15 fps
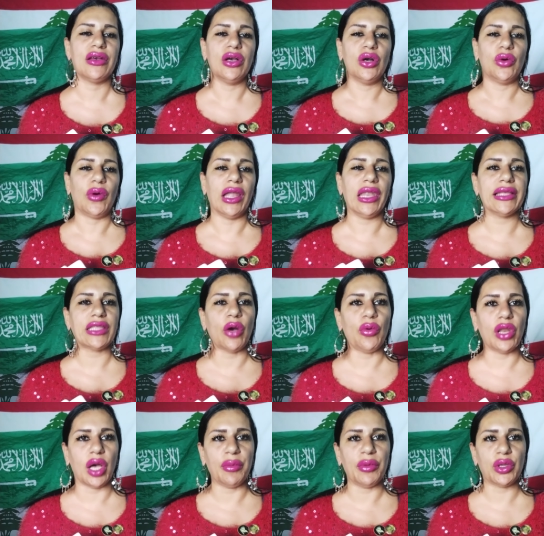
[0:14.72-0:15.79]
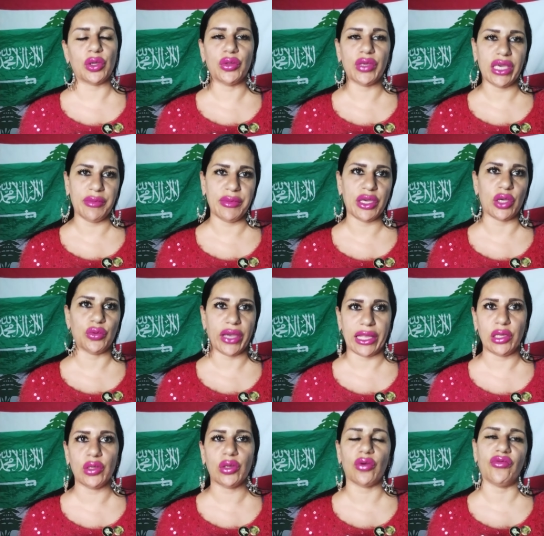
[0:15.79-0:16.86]
والله يطول عمركم ويحميكم
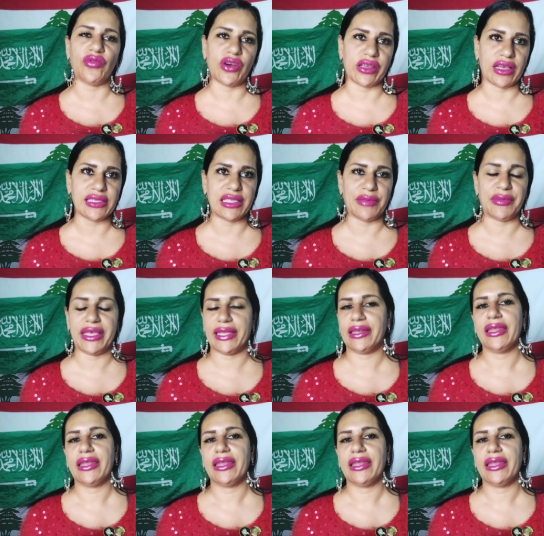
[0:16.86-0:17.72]
ويخليكم فوق راس لبنان